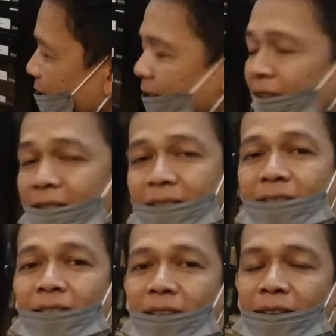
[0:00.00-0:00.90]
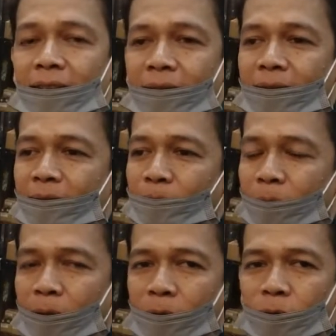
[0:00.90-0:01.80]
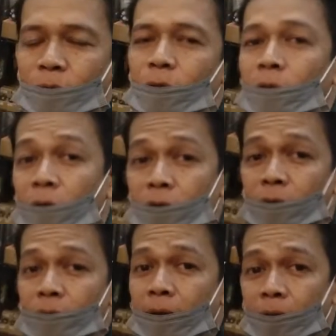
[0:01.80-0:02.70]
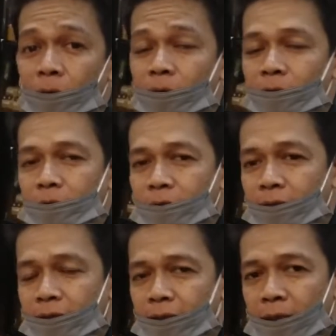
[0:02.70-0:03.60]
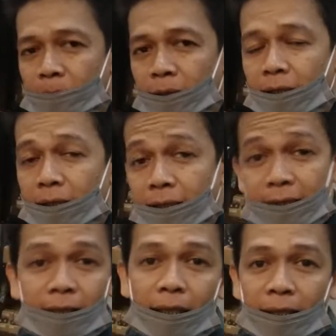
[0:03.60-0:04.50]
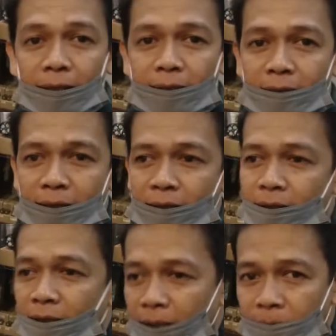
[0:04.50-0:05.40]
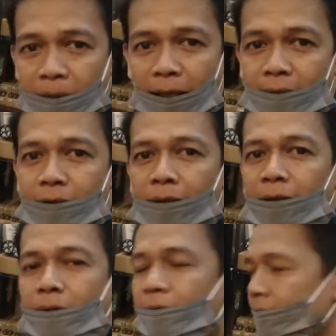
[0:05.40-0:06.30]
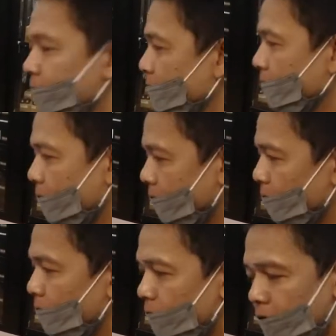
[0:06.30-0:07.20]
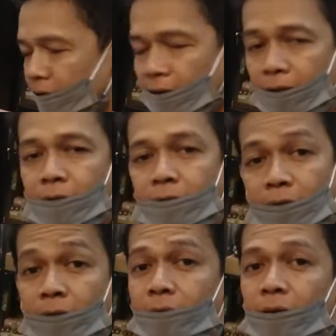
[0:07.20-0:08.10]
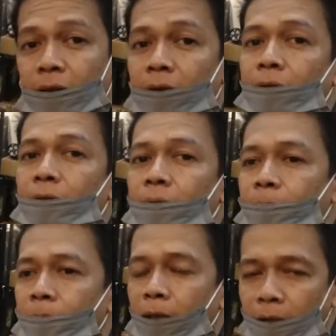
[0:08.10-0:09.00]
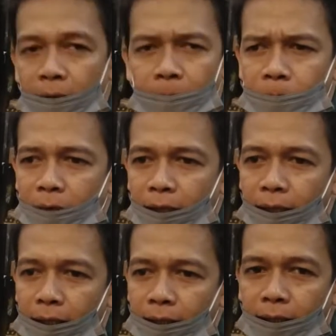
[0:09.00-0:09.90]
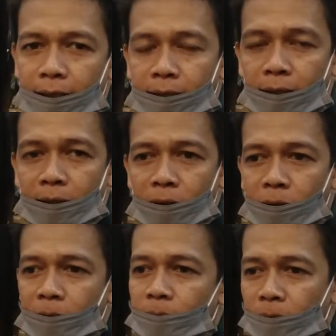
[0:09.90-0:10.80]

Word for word: Nah, ini kita mau download software dulu sama install aplikasinya. Setelah itu kita registrasi alatnya. Jadi enaknya Texa itu